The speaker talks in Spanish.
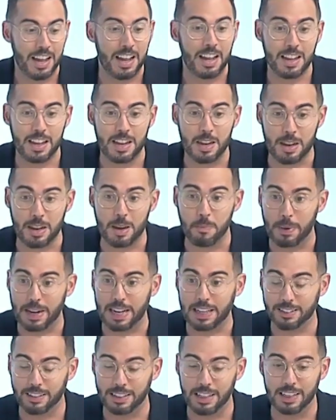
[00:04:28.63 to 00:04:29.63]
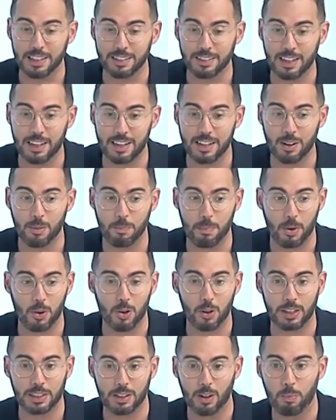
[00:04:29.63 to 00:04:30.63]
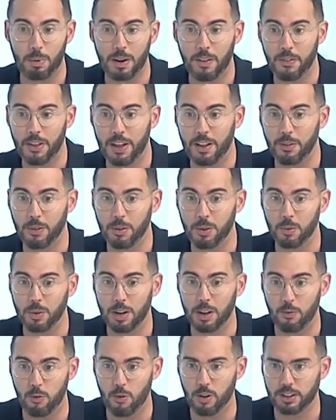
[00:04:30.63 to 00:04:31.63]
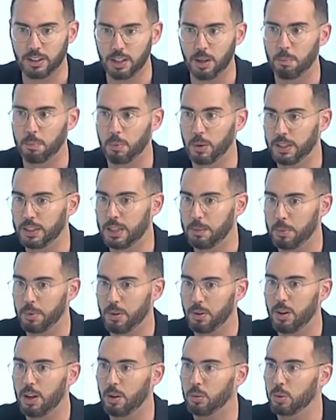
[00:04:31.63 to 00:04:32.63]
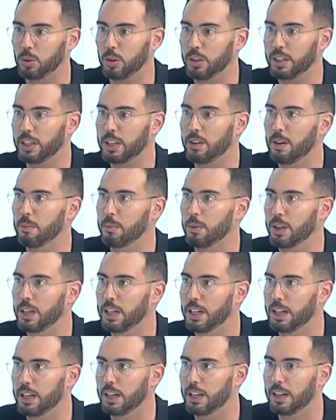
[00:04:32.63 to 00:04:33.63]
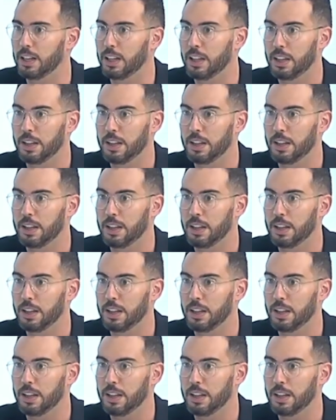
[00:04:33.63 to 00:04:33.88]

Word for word: Y, para seguir en esa línea, un poco lo que estamos planteando es una fuerte opuesta por los autores que vamos a